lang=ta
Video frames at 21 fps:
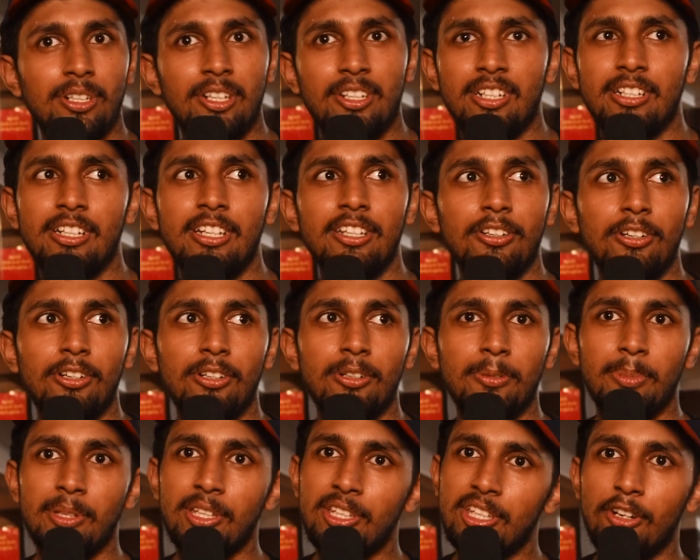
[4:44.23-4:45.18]
ட்ரிகர் ஆர்
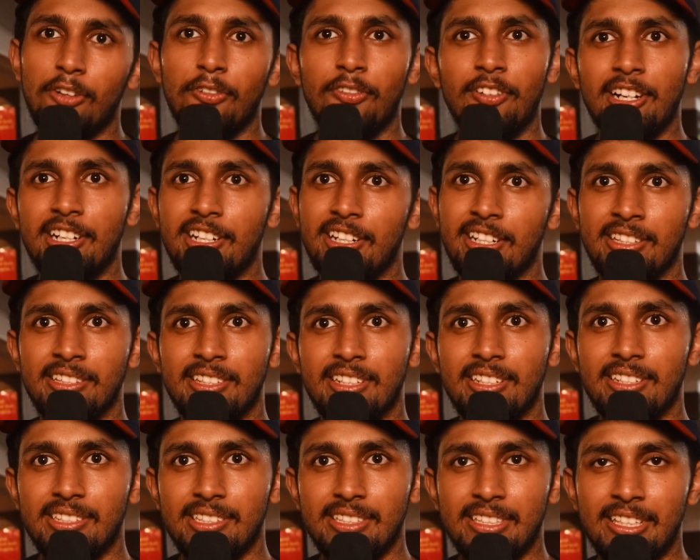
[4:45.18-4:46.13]
பி அஃபண்டட் இன்
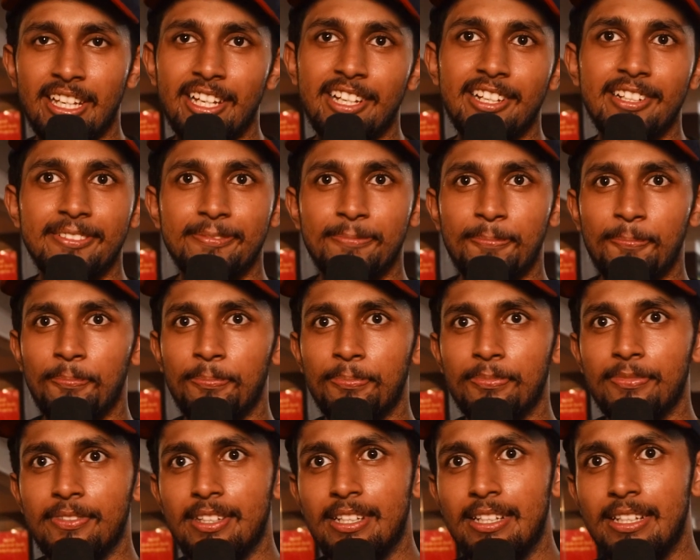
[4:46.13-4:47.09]
தட் யா
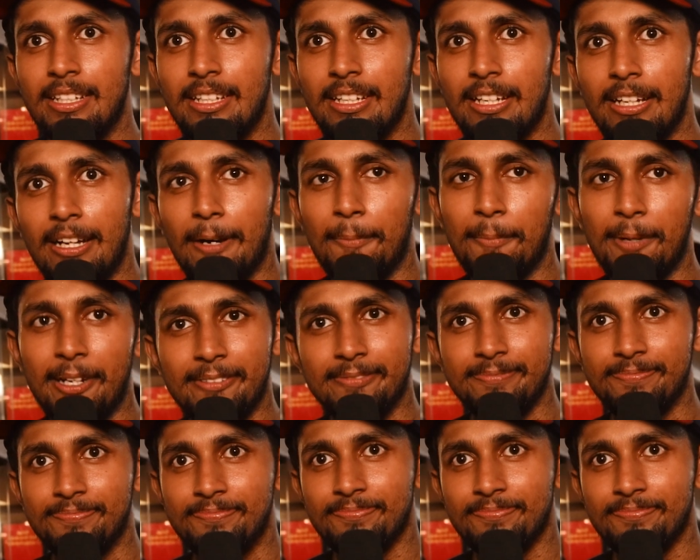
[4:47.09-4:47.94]
ஆமாம்